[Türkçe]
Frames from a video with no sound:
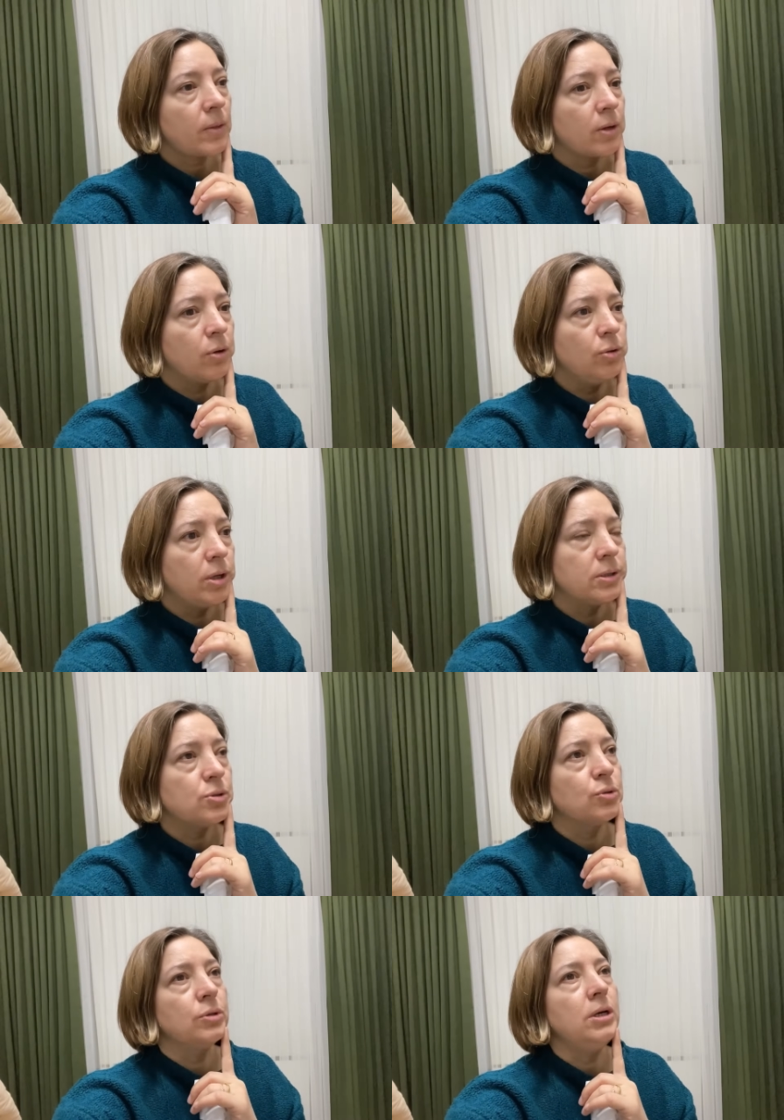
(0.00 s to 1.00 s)
Ondan
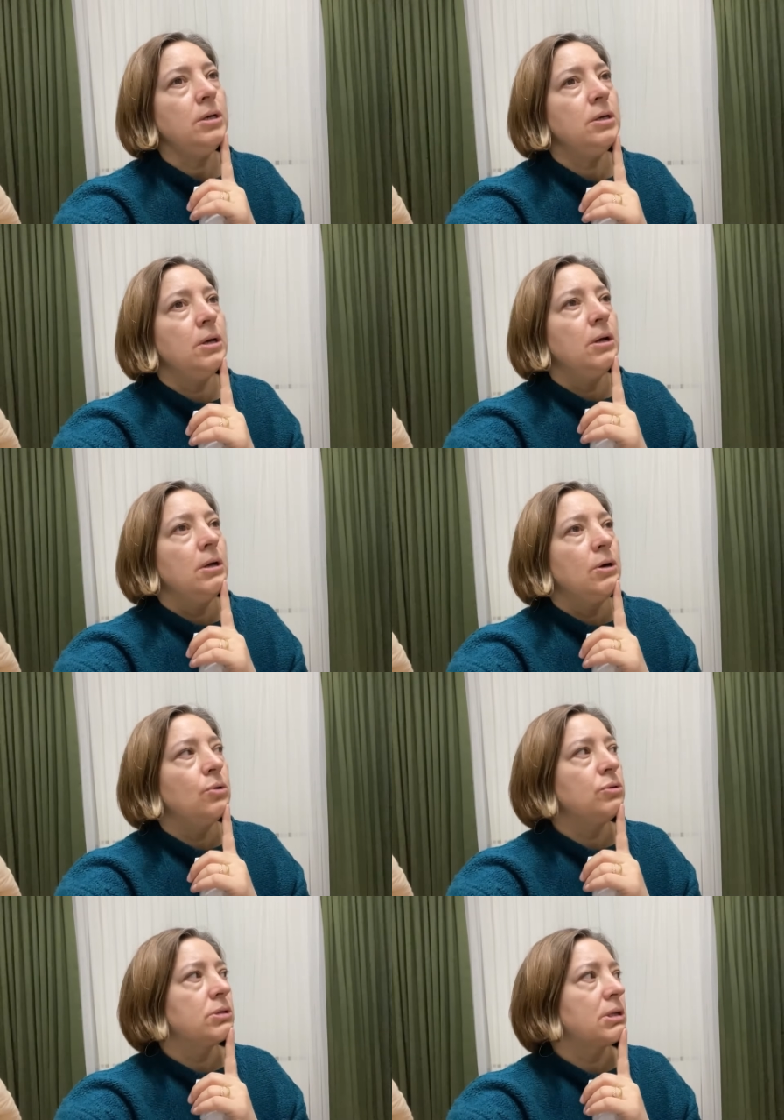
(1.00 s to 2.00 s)
sonra
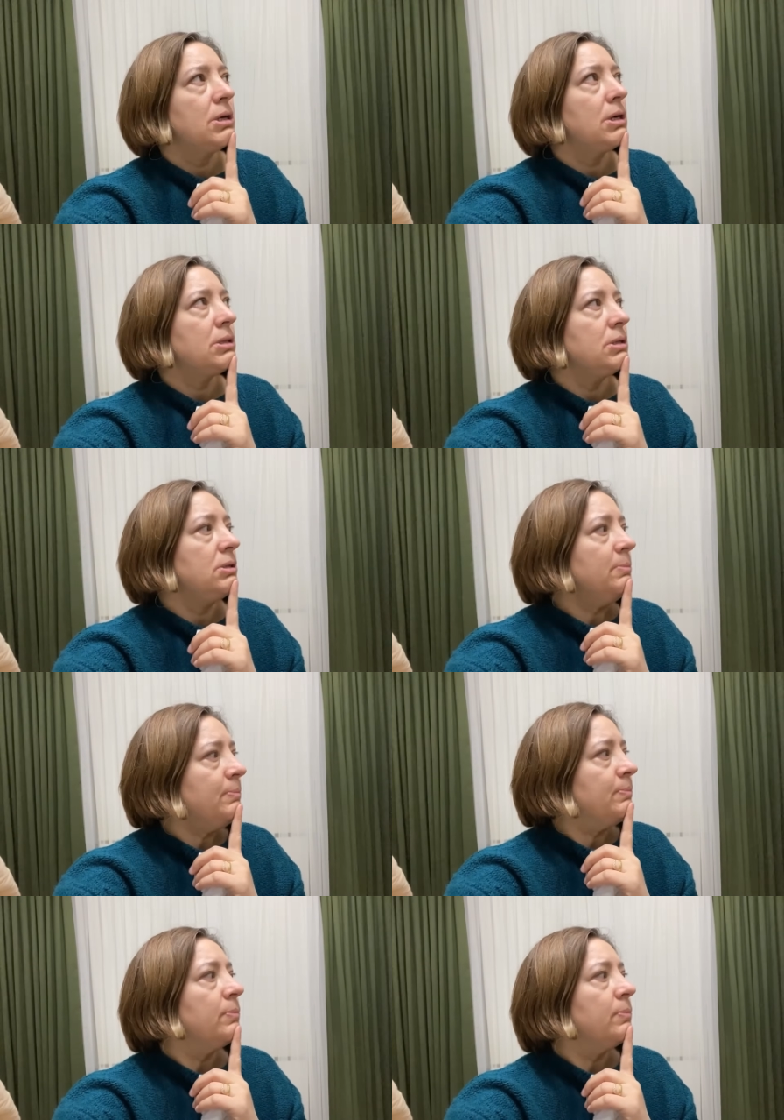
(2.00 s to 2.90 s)
onları da katladım.